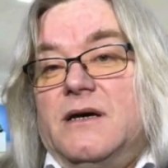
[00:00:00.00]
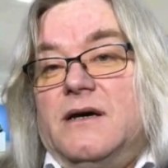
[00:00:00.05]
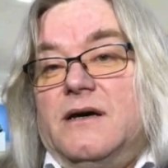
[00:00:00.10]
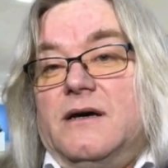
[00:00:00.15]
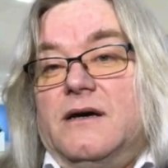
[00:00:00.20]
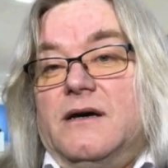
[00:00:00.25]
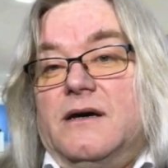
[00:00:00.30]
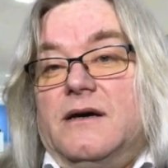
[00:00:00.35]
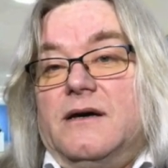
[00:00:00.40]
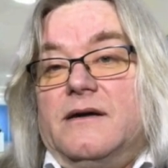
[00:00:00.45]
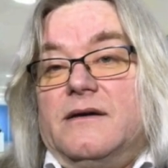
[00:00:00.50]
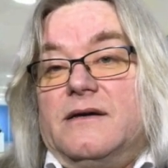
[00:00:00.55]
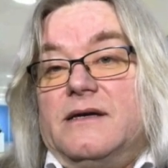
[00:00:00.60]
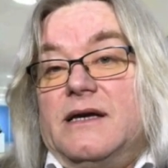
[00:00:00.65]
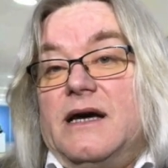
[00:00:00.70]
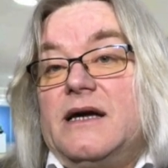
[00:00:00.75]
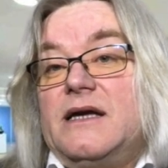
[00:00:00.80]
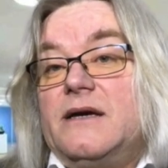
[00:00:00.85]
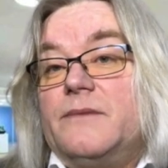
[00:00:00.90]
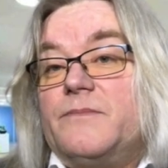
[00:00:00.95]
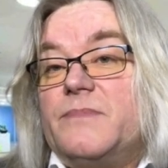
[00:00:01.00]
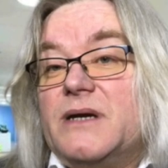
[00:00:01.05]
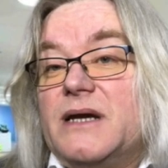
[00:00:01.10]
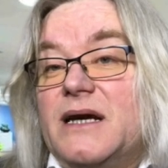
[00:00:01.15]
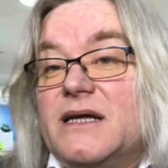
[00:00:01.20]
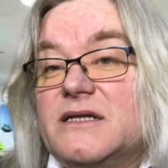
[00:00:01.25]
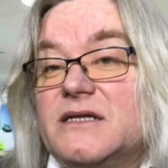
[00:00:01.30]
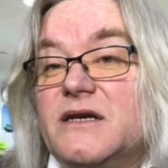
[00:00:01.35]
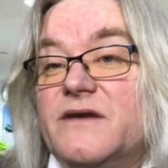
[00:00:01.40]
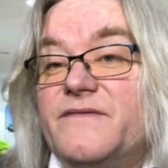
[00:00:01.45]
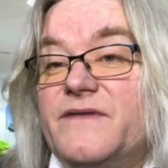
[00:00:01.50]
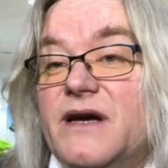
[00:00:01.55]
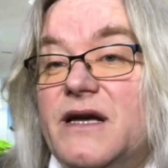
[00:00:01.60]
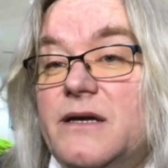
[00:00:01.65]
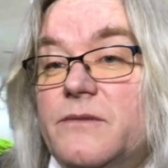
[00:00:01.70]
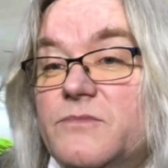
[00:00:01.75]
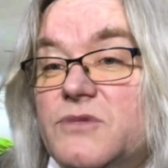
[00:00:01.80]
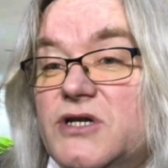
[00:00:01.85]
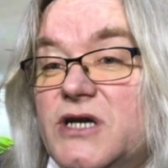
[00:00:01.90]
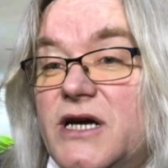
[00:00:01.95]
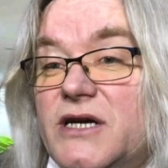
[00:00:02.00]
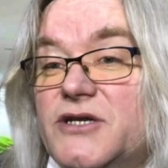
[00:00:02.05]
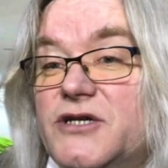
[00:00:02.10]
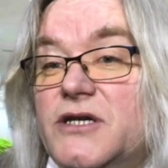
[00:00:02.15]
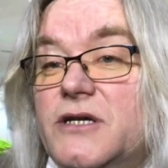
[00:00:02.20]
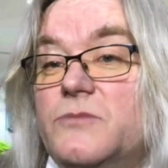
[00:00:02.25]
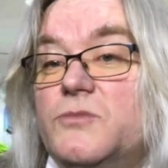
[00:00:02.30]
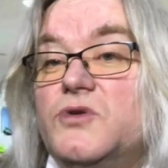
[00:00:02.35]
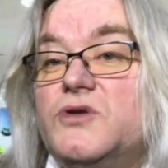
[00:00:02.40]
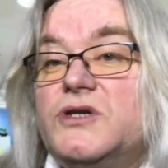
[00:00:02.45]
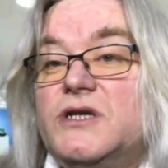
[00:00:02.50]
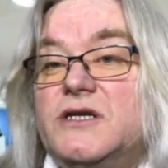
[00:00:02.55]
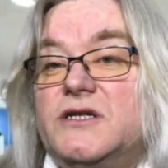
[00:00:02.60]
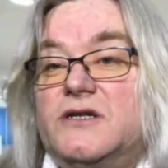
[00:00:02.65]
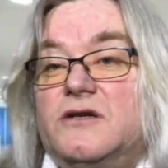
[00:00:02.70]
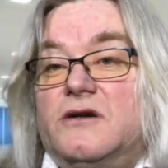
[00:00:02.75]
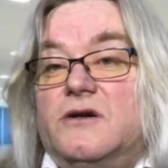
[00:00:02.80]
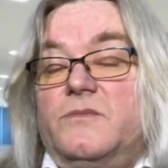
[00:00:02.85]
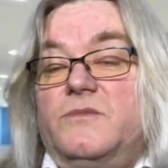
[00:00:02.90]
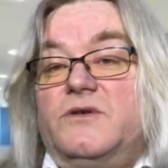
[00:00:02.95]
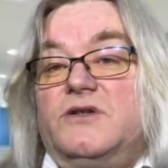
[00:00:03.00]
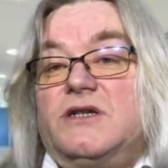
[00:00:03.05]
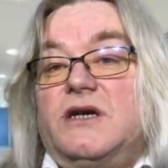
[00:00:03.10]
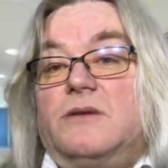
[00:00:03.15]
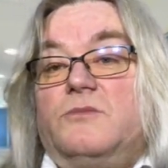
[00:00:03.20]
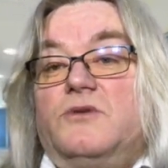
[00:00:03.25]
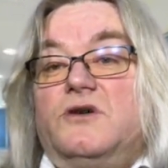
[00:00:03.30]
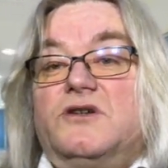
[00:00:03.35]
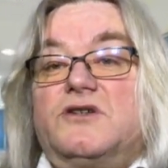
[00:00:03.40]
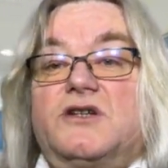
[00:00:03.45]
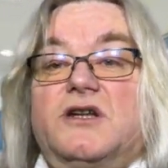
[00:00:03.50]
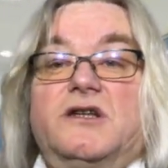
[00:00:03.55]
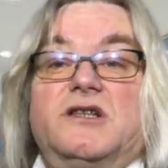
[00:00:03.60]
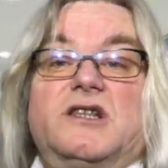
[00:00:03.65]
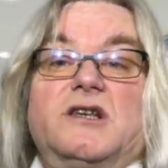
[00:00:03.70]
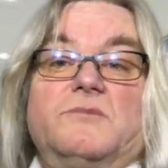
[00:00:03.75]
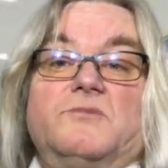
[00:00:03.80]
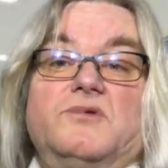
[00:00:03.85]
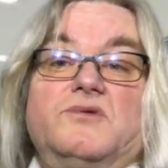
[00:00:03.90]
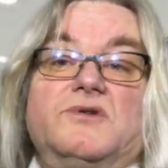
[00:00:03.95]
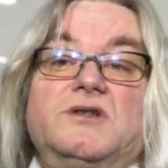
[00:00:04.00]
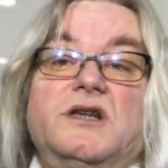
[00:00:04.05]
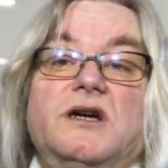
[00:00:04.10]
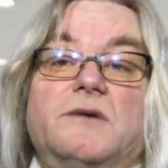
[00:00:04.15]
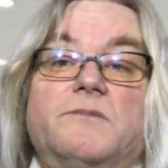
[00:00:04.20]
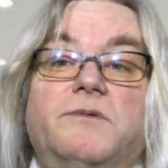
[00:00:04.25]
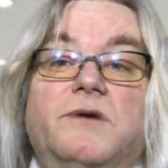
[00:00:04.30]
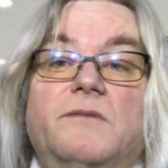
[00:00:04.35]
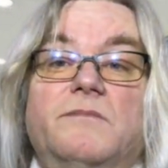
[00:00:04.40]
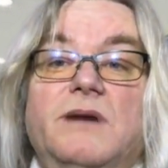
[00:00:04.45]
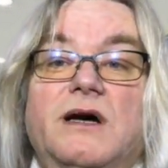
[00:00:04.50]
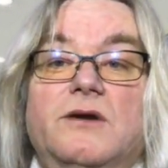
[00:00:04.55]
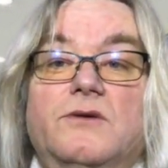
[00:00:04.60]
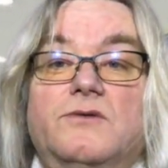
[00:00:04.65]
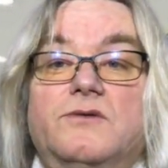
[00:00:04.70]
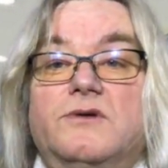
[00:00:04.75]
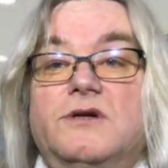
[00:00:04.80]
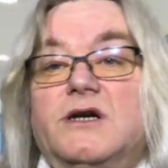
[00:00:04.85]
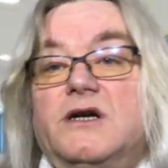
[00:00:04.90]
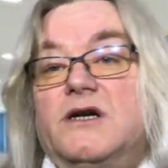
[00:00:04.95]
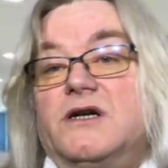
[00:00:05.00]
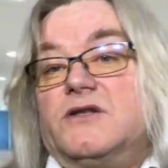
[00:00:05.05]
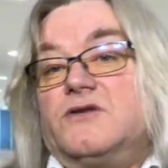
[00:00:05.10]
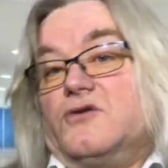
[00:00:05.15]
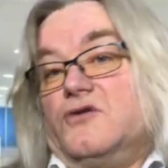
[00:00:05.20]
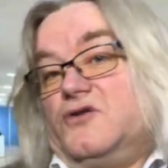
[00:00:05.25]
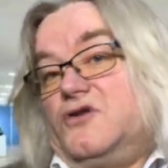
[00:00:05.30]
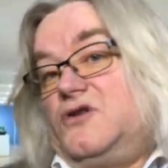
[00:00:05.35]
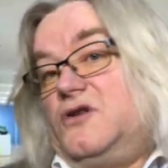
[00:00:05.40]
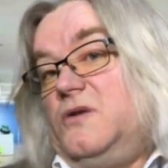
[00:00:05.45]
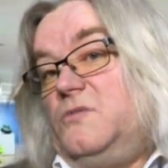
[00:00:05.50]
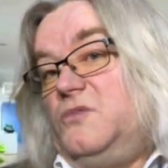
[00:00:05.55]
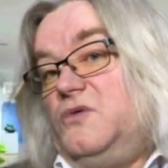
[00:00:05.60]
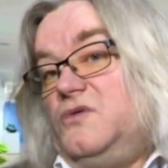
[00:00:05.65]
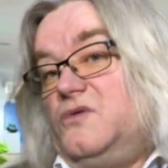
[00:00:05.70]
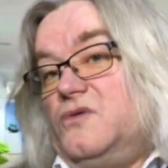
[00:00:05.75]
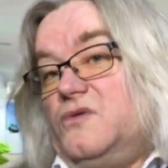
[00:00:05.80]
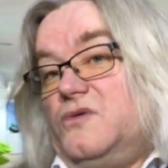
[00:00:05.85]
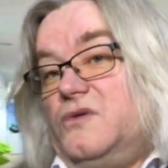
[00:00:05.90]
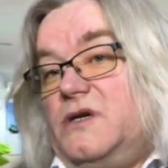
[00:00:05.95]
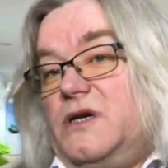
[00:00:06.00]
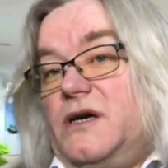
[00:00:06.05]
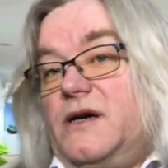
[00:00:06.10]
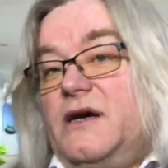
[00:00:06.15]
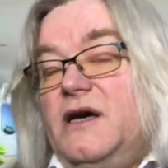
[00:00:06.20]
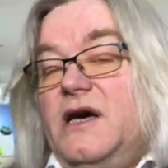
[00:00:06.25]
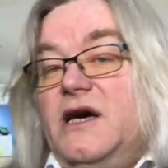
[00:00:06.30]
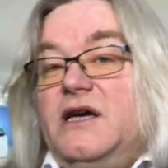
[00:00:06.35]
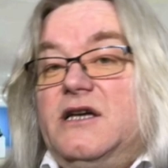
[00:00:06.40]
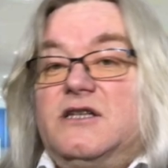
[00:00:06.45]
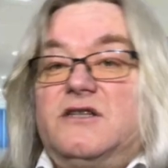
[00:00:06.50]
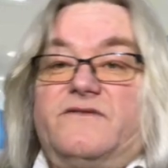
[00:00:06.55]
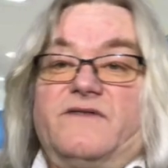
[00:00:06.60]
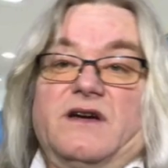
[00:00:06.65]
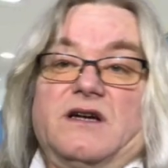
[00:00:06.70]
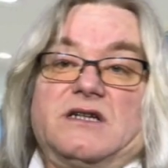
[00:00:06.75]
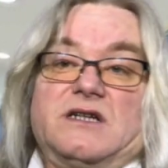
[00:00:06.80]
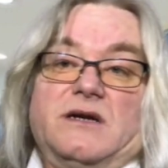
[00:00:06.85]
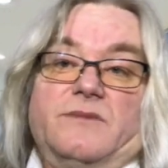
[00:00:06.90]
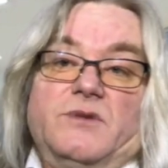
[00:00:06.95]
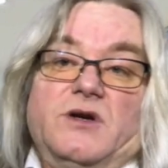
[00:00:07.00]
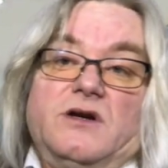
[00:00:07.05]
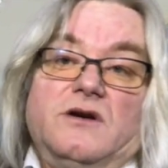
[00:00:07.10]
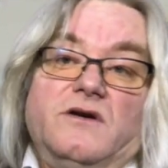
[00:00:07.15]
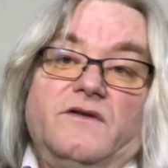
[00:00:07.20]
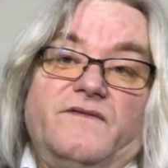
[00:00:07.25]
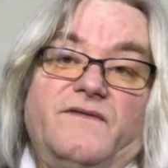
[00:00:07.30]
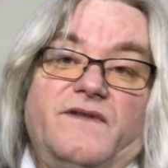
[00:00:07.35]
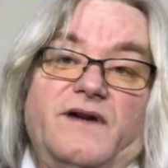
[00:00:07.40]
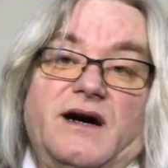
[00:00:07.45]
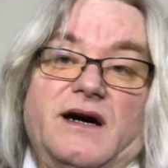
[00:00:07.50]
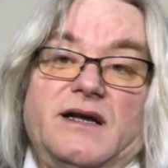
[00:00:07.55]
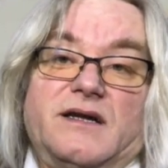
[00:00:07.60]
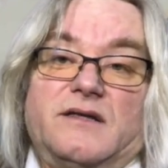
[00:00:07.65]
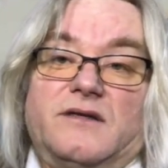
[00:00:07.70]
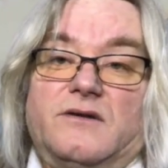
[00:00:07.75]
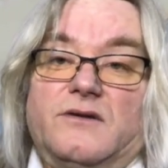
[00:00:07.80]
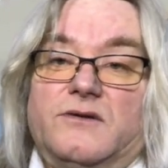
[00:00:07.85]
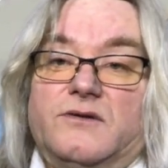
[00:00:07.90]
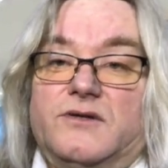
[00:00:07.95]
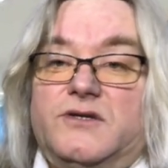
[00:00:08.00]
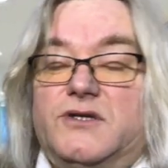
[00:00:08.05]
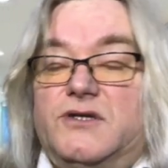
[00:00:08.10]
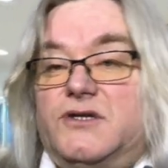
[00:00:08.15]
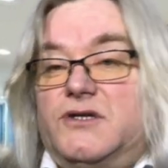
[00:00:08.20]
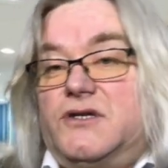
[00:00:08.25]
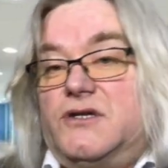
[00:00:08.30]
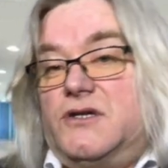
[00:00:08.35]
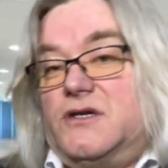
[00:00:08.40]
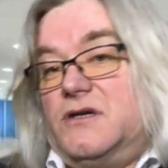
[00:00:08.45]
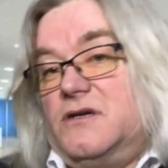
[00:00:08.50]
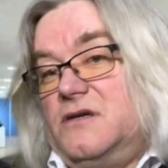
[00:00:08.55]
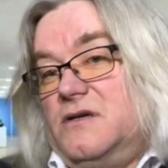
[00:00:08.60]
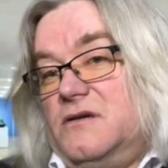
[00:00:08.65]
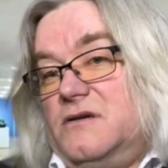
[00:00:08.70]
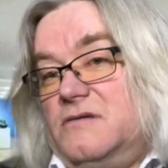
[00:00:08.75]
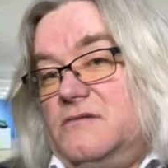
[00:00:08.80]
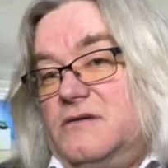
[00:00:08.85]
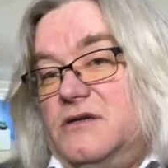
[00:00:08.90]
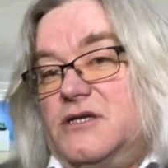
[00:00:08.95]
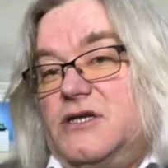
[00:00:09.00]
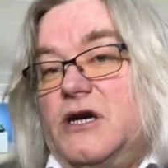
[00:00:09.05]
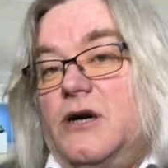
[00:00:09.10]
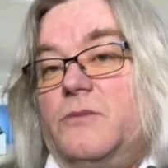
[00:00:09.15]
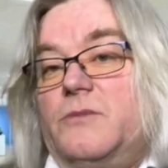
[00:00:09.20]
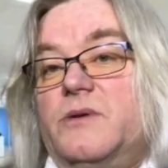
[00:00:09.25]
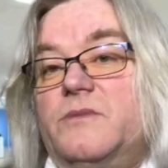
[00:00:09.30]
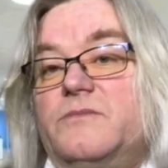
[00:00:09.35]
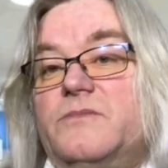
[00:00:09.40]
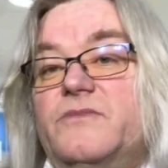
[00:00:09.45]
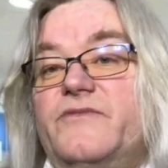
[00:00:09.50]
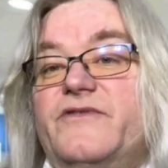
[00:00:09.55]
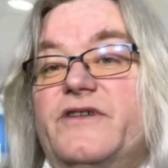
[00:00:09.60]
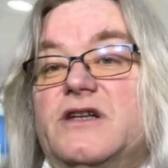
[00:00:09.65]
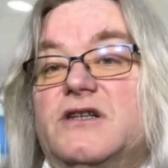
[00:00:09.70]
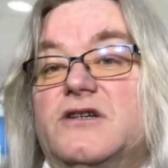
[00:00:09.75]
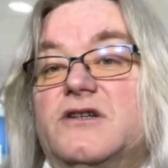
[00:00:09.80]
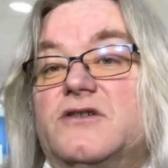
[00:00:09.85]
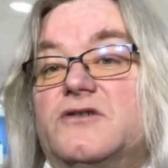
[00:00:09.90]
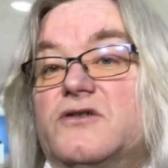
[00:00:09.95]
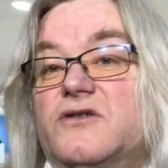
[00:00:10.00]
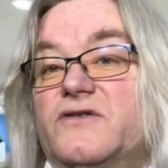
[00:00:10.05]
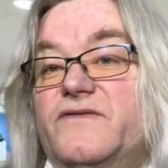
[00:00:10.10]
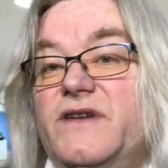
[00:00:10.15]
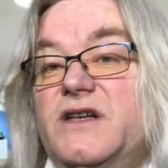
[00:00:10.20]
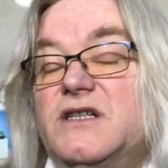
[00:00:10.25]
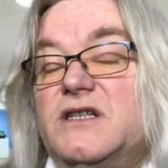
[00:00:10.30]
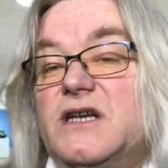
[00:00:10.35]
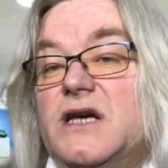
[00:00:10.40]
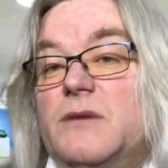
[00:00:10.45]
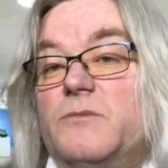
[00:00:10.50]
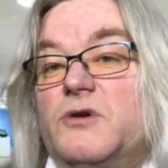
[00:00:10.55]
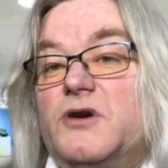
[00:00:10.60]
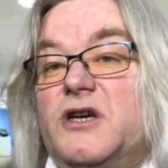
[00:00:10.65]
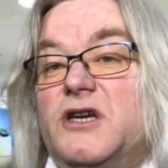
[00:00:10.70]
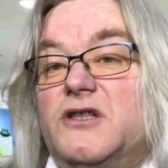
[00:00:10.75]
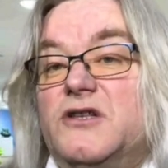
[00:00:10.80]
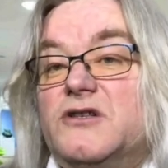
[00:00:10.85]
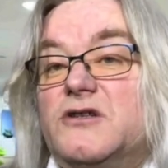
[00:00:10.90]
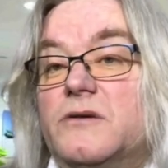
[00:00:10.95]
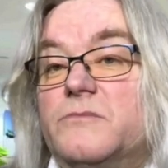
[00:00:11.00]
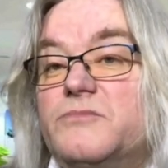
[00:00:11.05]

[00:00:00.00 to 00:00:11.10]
E, jakie prace w jakim czasie muszę zrobić, albo jeżeli ten budynek pomaluję, coś dobuduję, zwiększam jego wartość, e, chciałbym wiedzieć coś więcej, albo kiedy są